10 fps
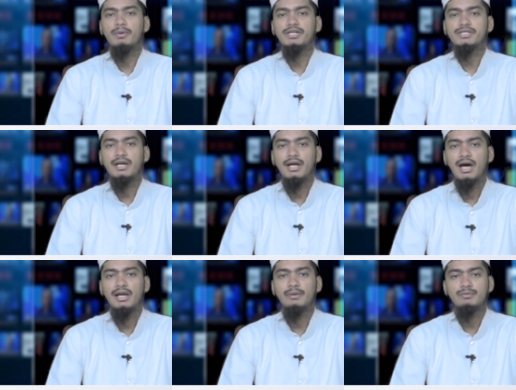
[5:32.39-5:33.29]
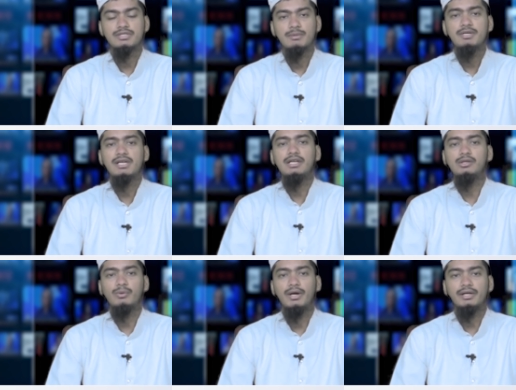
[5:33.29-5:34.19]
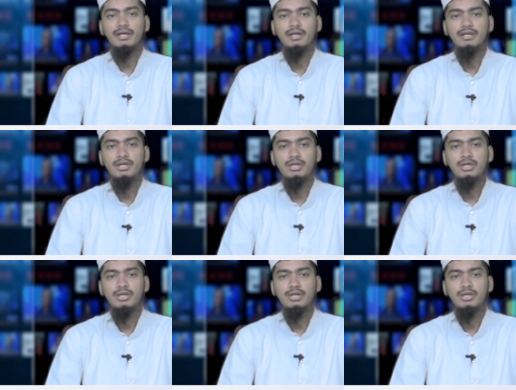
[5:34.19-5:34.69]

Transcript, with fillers: परेशान हाल हैं उन सभी के लिए दुआएँ करें